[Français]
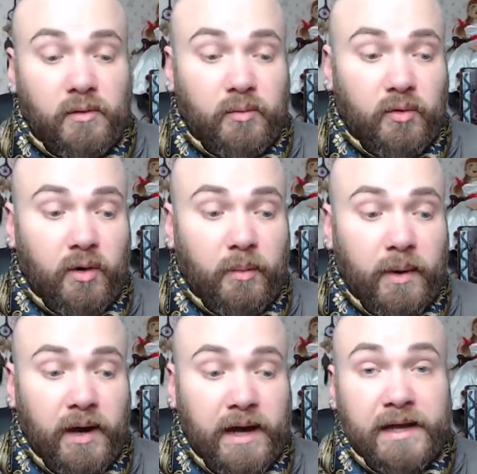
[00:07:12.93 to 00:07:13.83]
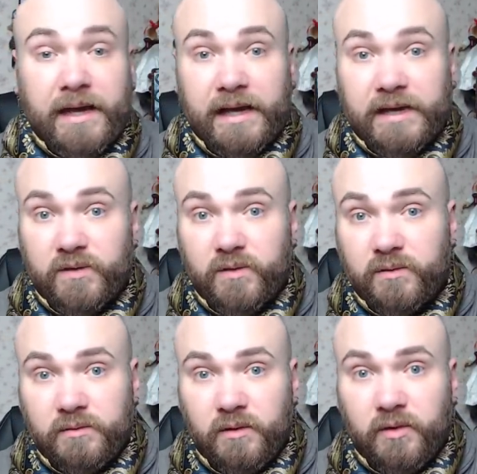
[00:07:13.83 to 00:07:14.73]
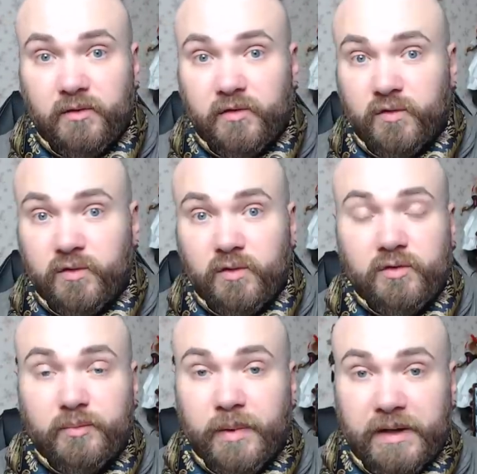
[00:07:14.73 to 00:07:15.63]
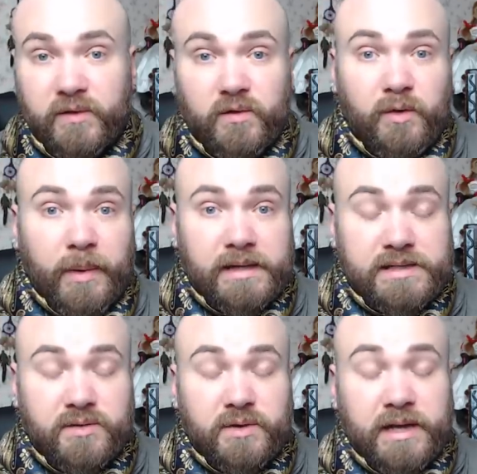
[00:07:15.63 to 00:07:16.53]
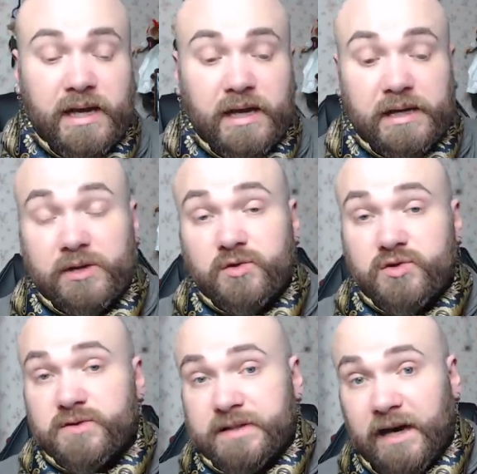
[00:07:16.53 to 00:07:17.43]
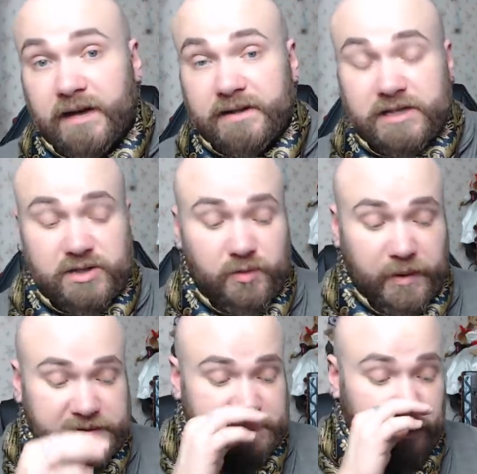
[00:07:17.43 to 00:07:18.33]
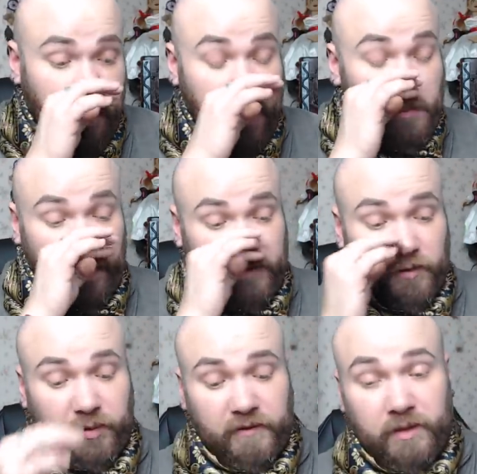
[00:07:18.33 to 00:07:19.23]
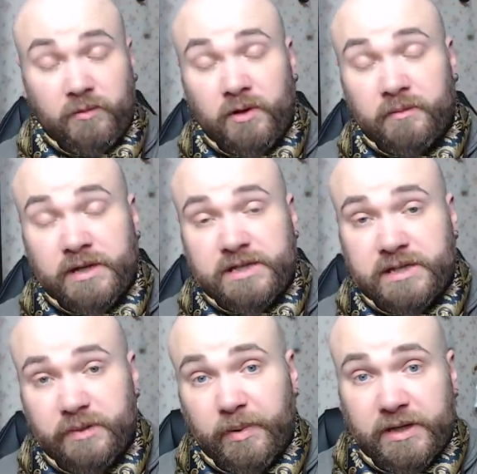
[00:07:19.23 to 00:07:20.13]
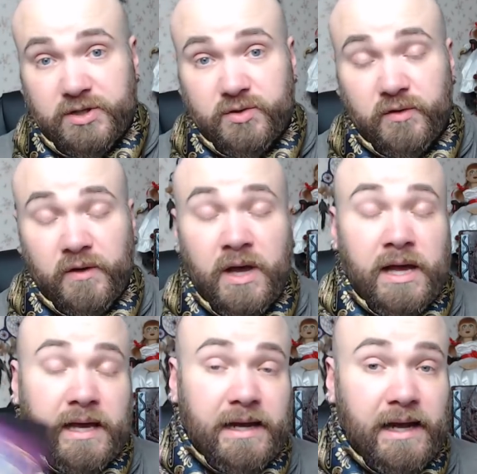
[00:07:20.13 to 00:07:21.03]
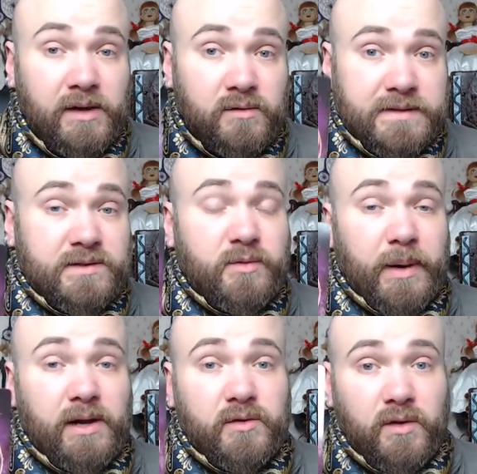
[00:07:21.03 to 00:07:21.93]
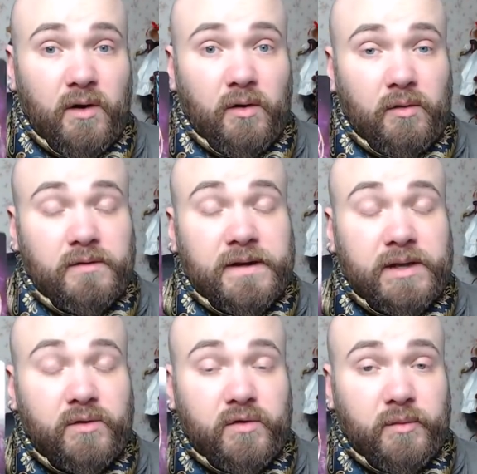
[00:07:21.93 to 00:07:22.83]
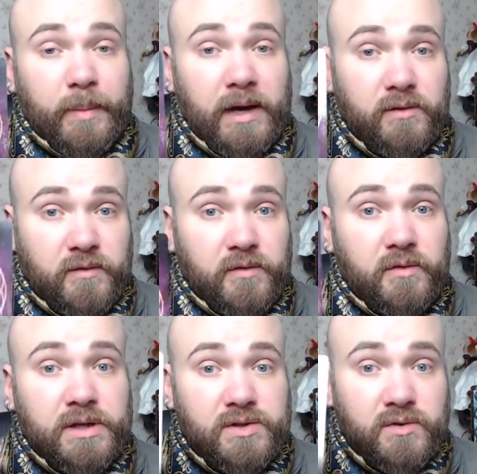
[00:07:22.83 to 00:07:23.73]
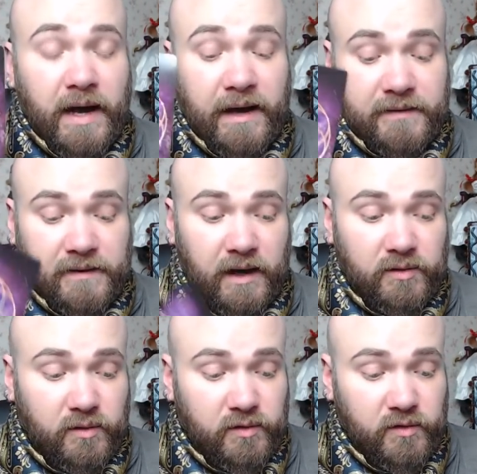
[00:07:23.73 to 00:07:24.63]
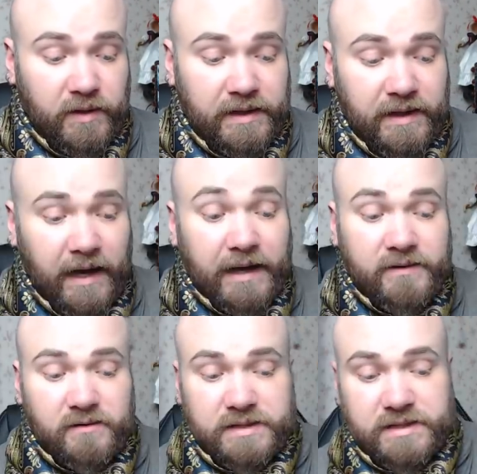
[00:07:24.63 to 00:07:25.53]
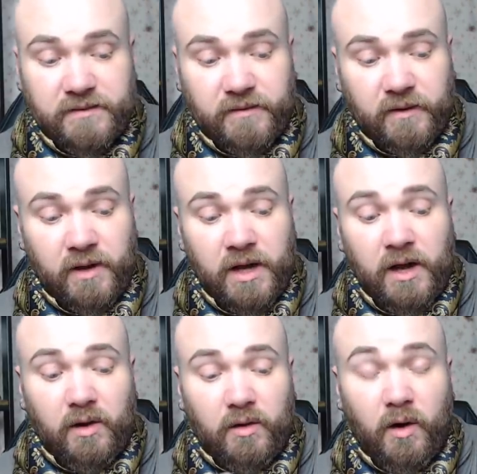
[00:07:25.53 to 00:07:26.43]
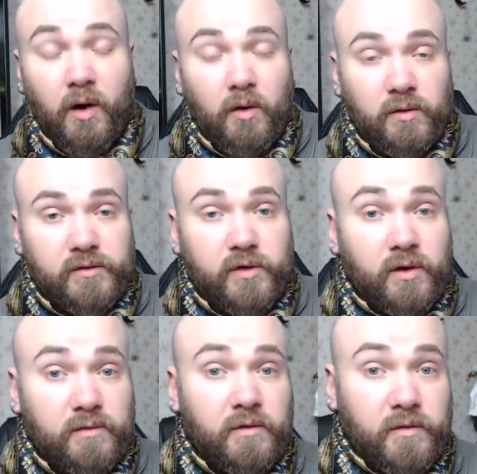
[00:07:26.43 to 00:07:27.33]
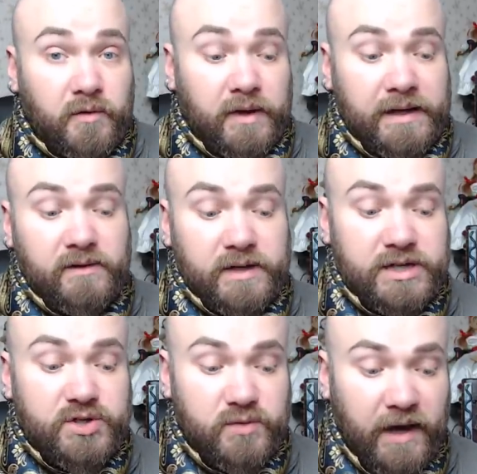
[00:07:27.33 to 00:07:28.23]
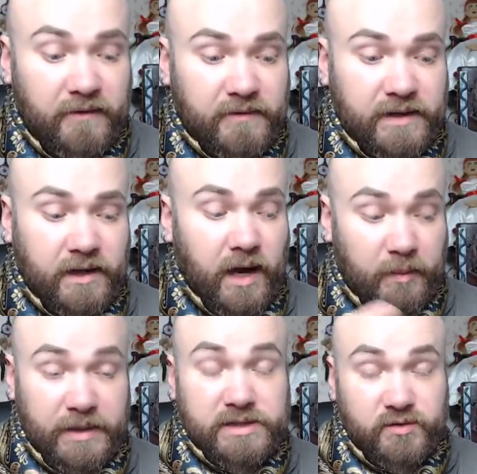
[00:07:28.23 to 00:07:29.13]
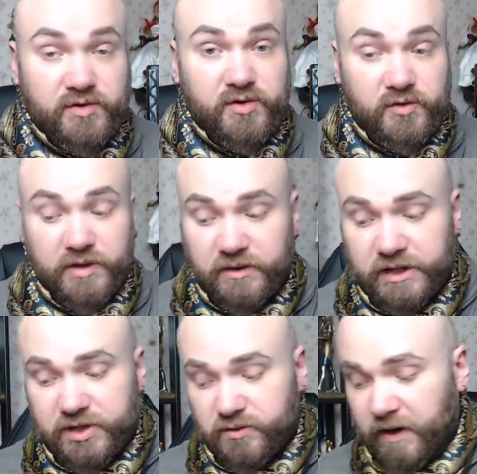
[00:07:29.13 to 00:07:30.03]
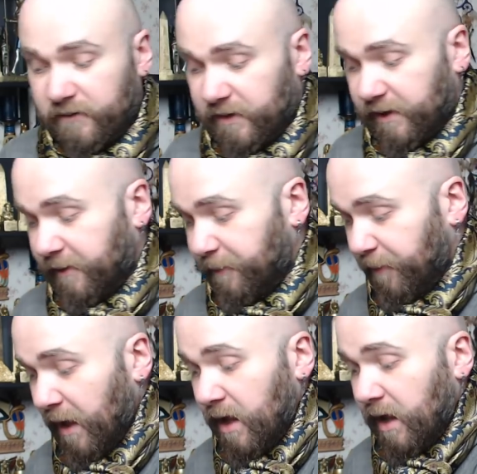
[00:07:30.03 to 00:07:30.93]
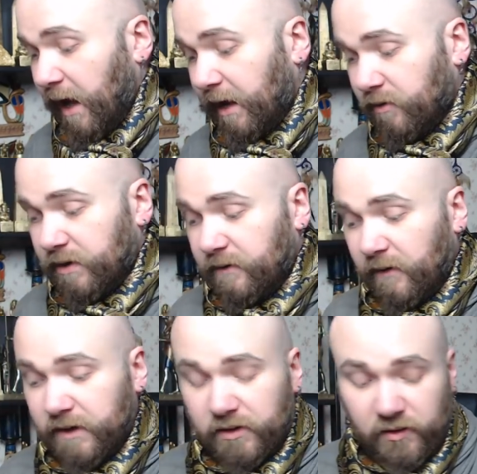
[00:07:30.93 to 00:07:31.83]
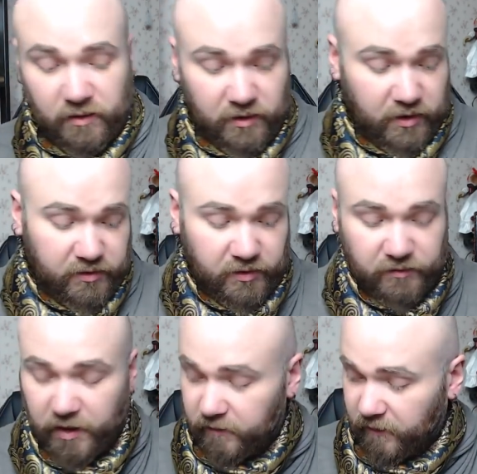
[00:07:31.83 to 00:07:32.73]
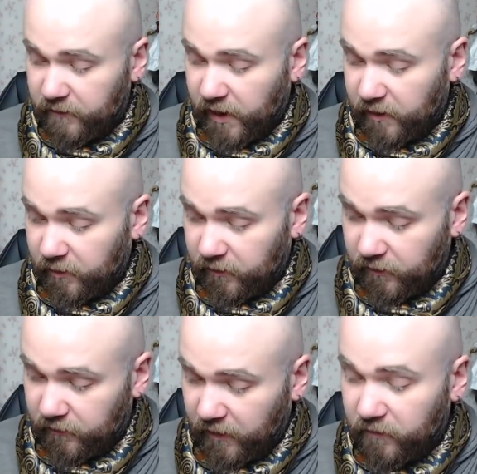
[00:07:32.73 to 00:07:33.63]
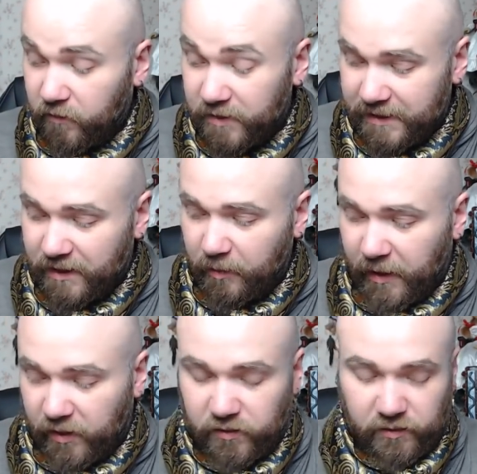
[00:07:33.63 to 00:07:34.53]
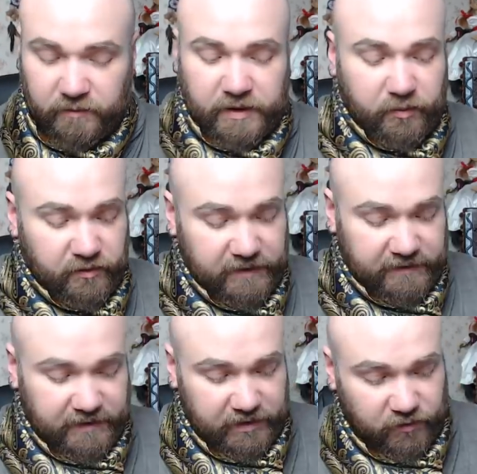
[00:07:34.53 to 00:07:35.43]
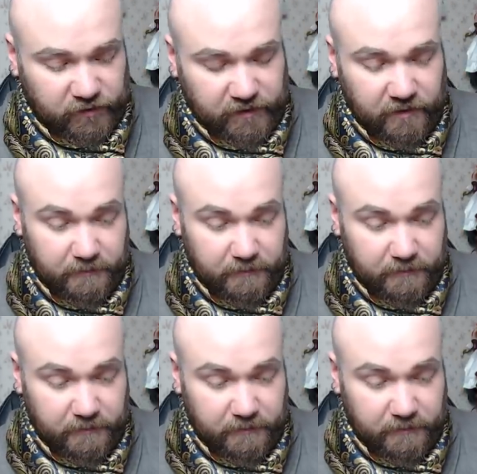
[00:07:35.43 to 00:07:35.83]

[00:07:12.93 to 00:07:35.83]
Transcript: pourquoi pas la guérison sur une blessure particulière, quelque chose qui est rattaché au passé. Bref, on peut vraiment imaginer plein de choses. Et là, donc, ça nous parle de rencontres qui ne sont pas le fruit du hasard. Donc soyez attentifs aux rencontres que vous ferez dans les jours à venir, à partir d'aujourd'hui dans les jours à venir. Allez, on y va avec euh, l'œil dans le noir. On va, voir, on va venir, pardon, un petit peu détailler tout ça.